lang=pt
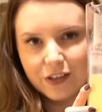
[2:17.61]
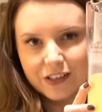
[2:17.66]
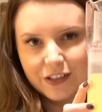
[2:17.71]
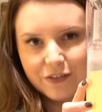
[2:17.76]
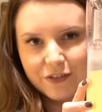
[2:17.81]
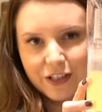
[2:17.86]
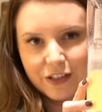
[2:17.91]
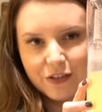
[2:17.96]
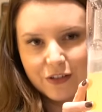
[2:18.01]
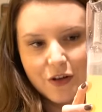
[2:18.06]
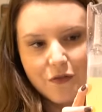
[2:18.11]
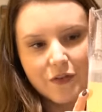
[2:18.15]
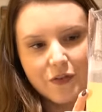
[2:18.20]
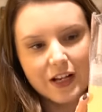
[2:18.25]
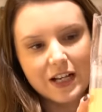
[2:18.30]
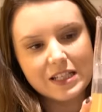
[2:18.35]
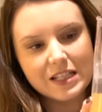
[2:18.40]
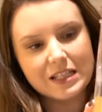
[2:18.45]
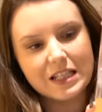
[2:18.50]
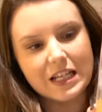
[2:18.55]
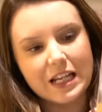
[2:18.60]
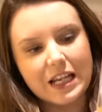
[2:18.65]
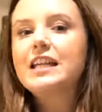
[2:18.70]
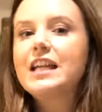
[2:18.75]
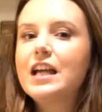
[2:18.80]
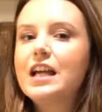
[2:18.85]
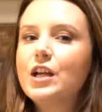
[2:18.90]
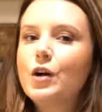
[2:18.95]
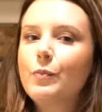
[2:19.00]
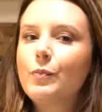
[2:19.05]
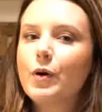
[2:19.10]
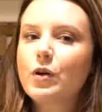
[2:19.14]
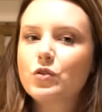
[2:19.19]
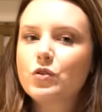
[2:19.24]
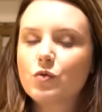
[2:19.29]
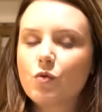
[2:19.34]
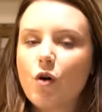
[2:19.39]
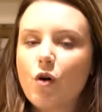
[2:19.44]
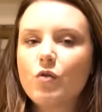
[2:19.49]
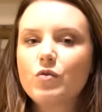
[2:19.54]
Tá vendo? Ele fica assim. E aí eu
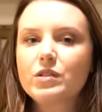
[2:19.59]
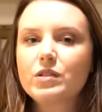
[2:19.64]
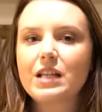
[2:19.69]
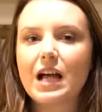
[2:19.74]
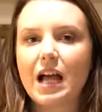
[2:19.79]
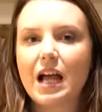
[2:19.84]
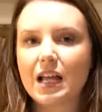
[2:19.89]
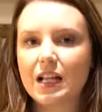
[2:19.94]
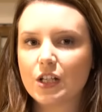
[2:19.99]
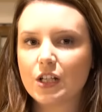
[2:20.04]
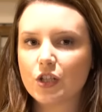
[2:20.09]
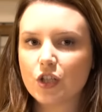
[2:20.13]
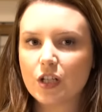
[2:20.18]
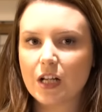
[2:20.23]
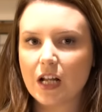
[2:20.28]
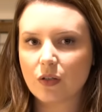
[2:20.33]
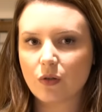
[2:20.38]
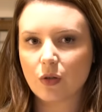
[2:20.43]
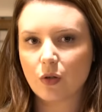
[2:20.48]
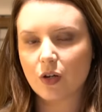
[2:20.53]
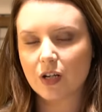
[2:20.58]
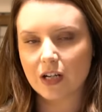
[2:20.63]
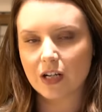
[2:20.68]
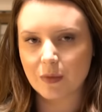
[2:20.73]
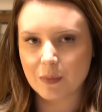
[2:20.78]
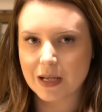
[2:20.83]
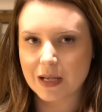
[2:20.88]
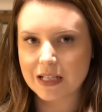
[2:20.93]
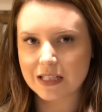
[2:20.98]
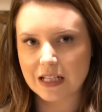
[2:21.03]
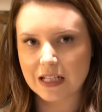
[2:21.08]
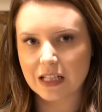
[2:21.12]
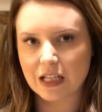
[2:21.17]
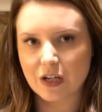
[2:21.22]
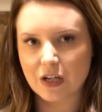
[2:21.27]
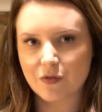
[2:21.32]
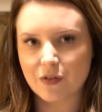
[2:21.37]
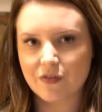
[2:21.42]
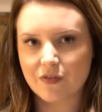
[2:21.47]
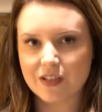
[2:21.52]
posso ou usar ele direto agora numa receita
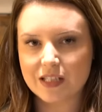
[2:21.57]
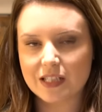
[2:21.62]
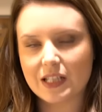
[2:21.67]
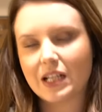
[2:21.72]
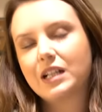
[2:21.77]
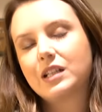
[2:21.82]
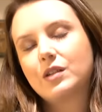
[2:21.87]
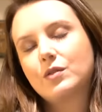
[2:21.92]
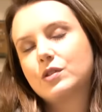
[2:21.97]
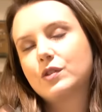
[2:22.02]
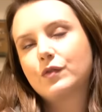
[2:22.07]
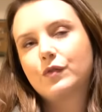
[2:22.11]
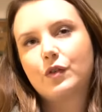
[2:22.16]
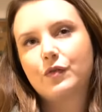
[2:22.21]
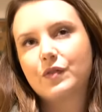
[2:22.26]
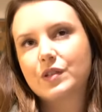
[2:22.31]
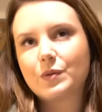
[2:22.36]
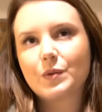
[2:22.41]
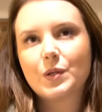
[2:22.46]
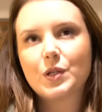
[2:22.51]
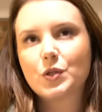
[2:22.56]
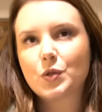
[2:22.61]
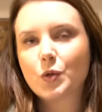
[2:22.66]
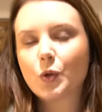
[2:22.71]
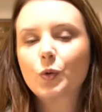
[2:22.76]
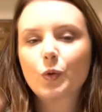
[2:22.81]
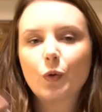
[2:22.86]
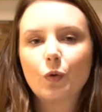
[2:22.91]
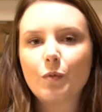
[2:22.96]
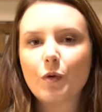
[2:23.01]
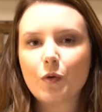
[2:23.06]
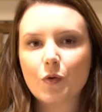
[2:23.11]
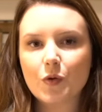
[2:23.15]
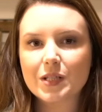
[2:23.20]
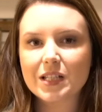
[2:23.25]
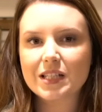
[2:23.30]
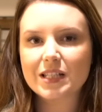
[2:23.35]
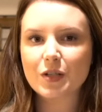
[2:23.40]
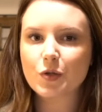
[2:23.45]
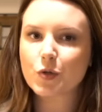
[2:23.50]
que eu vá fazer. Então, se eu for fazer um risoto, alguma
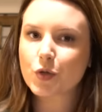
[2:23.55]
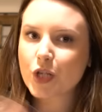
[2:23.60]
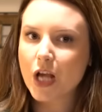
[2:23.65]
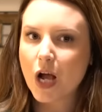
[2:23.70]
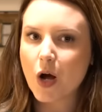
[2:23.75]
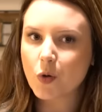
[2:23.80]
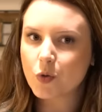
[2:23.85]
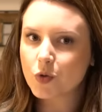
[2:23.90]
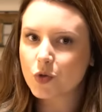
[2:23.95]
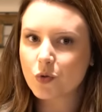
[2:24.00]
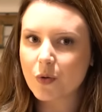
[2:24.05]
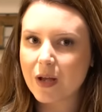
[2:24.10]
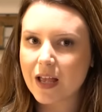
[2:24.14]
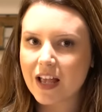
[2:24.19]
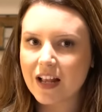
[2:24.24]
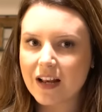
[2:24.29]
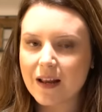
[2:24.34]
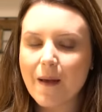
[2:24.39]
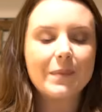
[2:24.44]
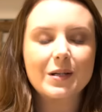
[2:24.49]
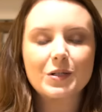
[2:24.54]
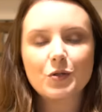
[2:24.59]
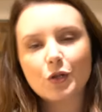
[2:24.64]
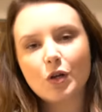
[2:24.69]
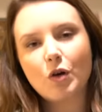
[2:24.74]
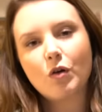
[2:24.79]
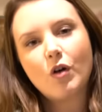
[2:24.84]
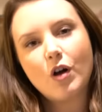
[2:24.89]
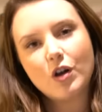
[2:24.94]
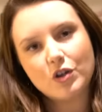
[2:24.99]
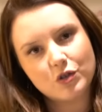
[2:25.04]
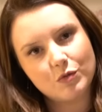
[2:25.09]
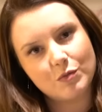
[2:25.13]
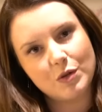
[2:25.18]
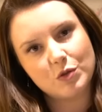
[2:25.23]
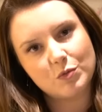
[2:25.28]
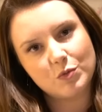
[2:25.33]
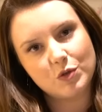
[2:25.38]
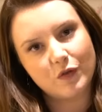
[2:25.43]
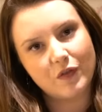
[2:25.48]
coisa assim, eu já uso ele. Mas o que eu gosto
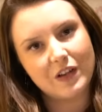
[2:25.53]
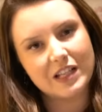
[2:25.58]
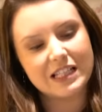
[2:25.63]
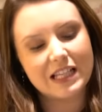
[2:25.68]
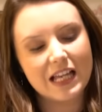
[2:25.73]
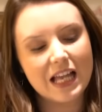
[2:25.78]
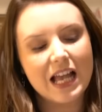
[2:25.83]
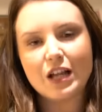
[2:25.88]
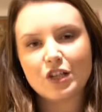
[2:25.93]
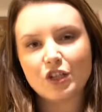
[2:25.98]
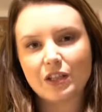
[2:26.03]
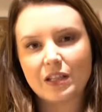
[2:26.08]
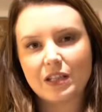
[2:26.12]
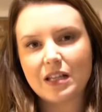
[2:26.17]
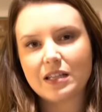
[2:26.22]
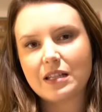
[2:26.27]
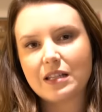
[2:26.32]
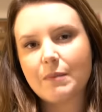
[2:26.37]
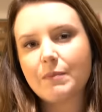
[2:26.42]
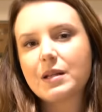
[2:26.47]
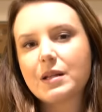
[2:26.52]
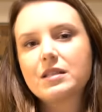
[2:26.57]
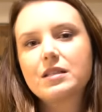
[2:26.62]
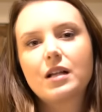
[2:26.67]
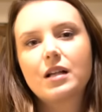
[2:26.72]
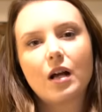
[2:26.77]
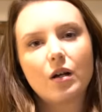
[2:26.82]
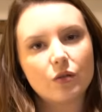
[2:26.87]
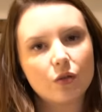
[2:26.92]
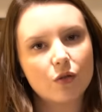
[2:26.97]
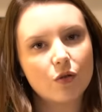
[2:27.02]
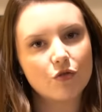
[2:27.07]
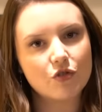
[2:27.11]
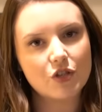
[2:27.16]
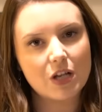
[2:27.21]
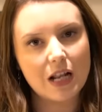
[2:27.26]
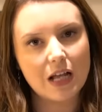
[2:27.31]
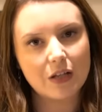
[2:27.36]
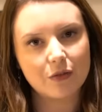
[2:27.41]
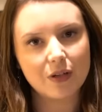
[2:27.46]
mesmo de fazer é de ter sempre esse caldo
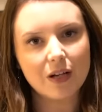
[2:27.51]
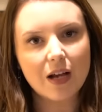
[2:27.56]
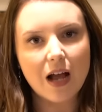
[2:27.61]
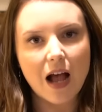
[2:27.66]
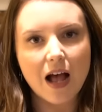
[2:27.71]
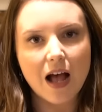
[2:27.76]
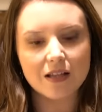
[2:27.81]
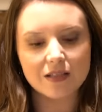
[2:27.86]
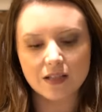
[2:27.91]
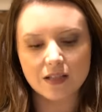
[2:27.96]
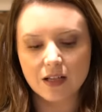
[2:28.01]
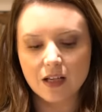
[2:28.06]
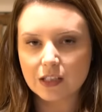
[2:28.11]
congelado em casa.